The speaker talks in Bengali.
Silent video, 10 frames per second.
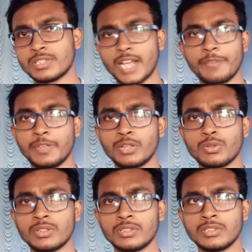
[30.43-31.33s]
স্টাইপেন্ড
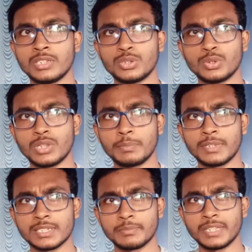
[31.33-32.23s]
করে দিত
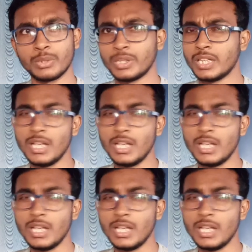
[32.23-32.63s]
আপনার সামথিং ওই